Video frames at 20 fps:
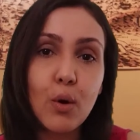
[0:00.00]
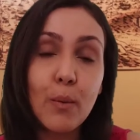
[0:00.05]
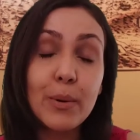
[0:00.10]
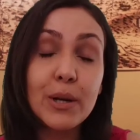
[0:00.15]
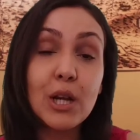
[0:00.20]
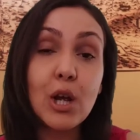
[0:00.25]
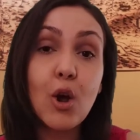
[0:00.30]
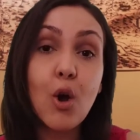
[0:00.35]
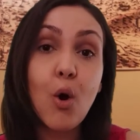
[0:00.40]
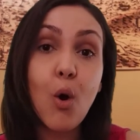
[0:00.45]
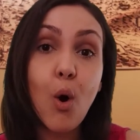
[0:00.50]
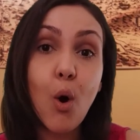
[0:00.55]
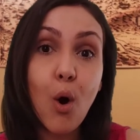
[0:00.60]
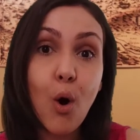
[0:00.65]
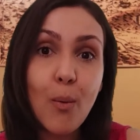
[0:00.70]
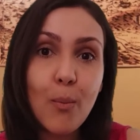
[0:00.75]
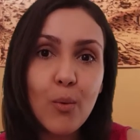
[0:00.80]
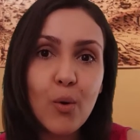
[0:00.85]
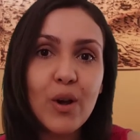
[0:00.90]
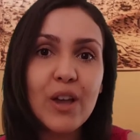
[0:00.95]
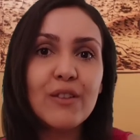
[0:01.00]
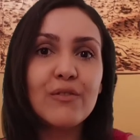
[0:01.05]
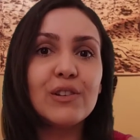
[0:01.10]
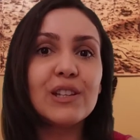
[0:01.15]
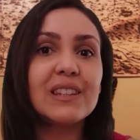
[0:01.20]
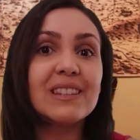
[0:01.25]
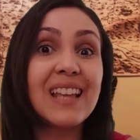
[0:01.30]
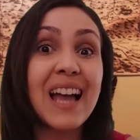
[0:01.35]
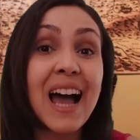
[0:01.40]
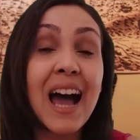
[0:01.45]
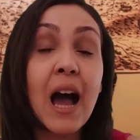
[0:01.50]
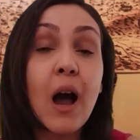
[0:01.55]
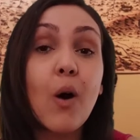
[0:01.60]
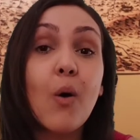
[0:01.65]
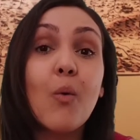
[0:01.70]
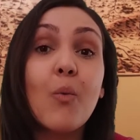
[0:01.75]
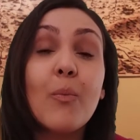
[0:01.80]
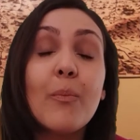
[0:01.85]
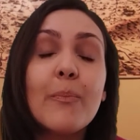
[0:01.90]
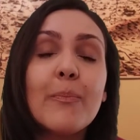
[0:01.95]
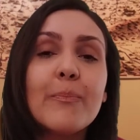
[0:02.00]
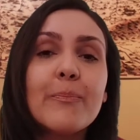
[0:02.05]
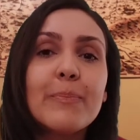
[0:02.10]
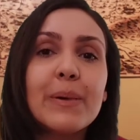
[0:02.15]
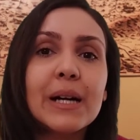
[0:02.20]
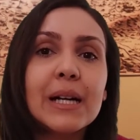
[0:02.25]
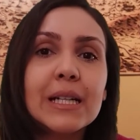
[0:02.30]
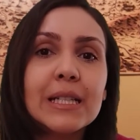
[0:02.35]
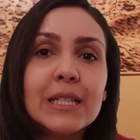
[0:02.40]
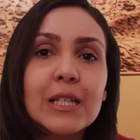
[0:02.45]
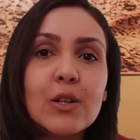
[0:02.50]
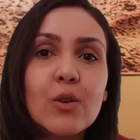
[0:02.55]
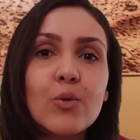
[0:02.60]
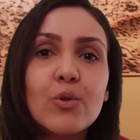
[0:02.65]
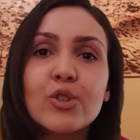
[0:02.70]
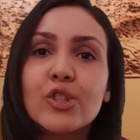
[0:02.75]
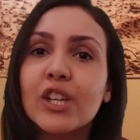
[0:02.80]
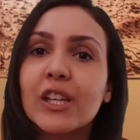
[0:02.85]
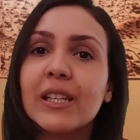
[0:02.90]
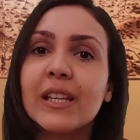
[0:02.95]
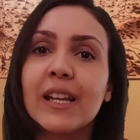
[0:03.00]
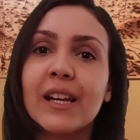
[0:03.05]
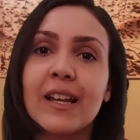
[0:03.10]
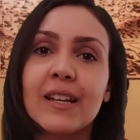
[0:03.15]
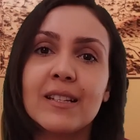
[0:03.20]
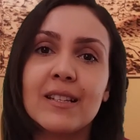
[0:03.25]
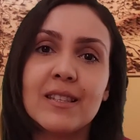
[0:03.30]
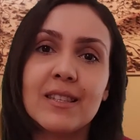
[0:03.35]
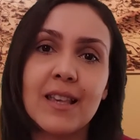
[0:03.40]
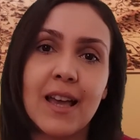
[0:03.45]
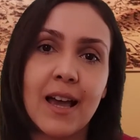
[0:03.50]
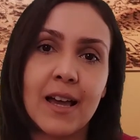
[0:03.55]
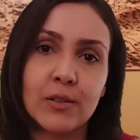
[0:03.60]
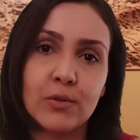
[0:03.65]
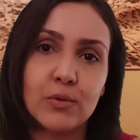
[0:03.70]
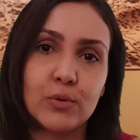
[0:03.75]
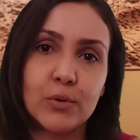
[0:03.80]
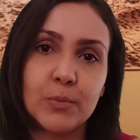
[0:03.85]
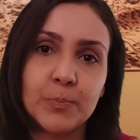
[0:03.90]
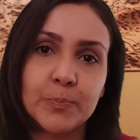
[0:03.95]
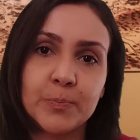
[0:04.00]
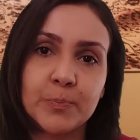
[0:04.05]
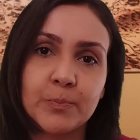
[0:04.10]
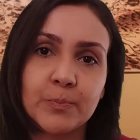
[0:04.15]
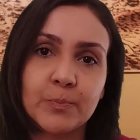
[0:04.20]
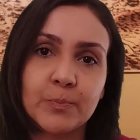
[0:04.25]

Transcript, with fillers: sobre como evitar um pânico generalizado.